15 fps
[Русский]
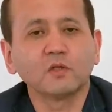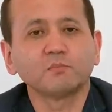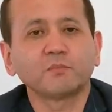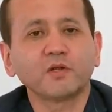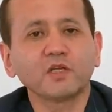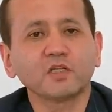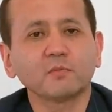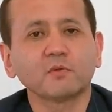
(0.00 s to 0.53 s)

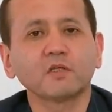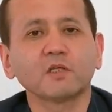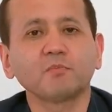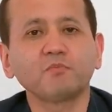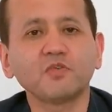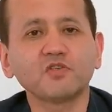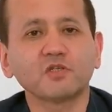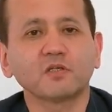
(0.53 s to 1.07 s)
При этом она
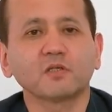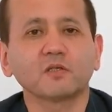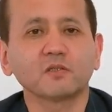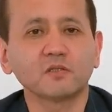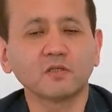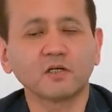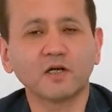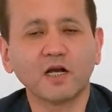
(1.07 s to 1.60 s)
напичкана
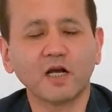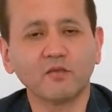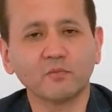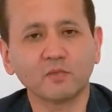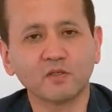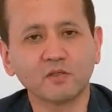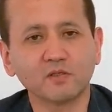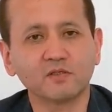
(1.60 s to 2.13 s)

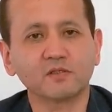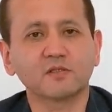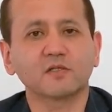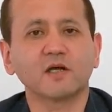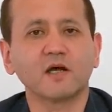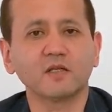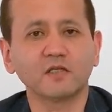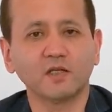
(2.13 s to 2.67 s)
деньгами,
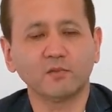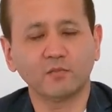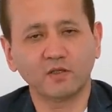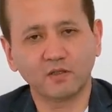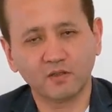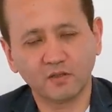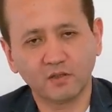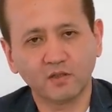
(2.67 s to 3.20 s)

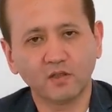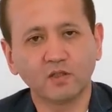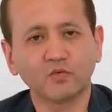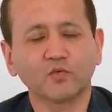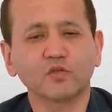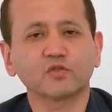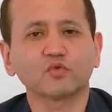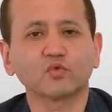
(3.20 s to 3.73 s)
зданиями,
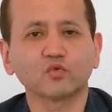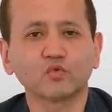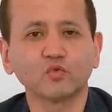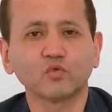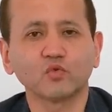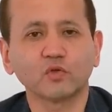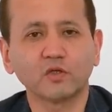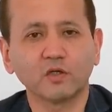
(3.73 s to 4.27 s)

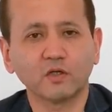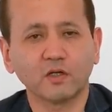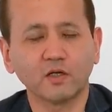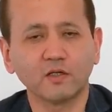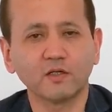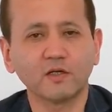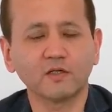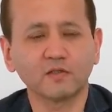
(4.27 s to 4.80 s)
инфраструктурой,
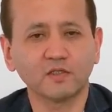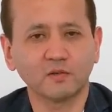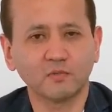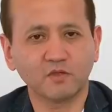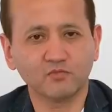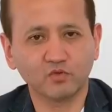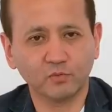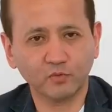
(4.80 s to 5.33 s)
клиентами
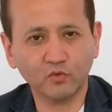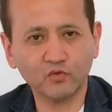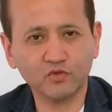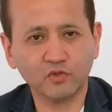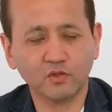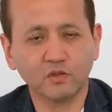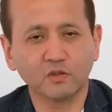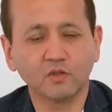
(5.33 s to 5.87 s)
и все
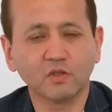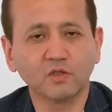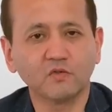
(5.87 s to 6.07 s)
прочее.